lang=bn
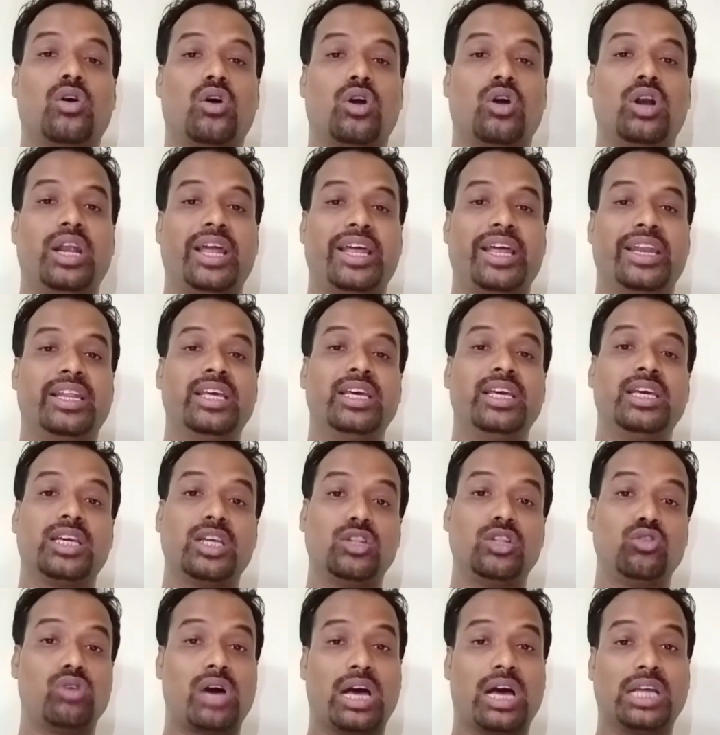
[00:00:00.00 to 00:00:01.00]
অনলাইন
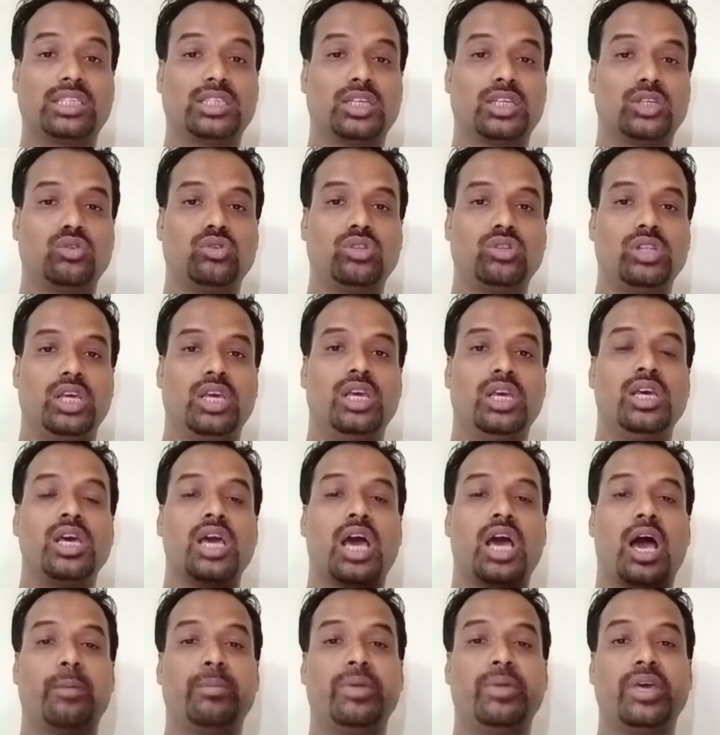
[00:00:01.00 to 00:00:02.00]
কিন্তু আজকে যদি
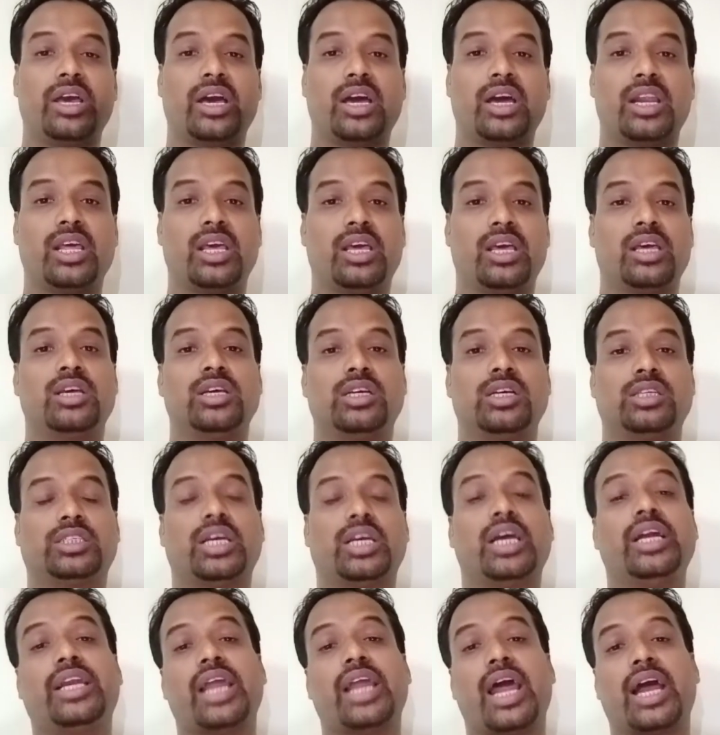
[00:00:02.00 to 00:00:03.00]
আমি এখানে
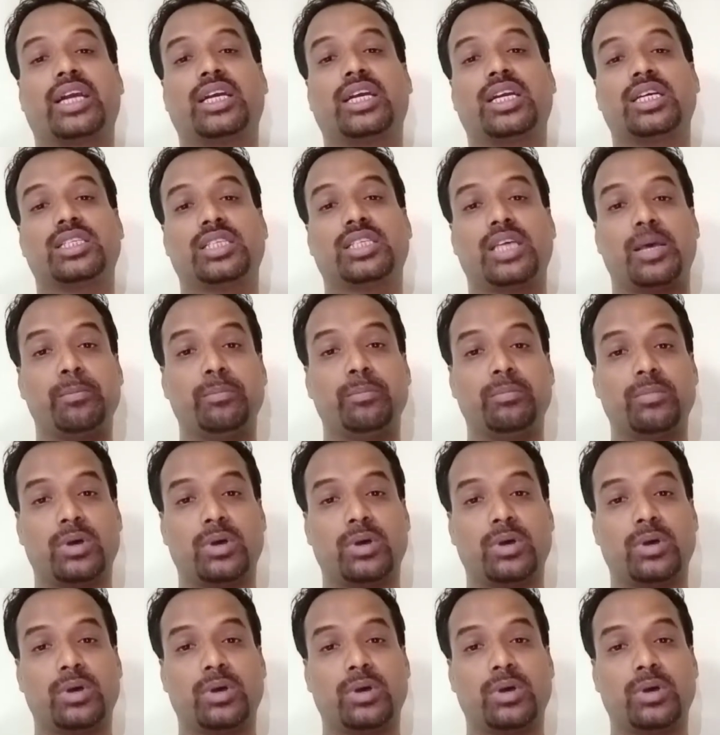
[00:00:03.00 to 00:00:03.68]
সেই ট্যাগটা সেম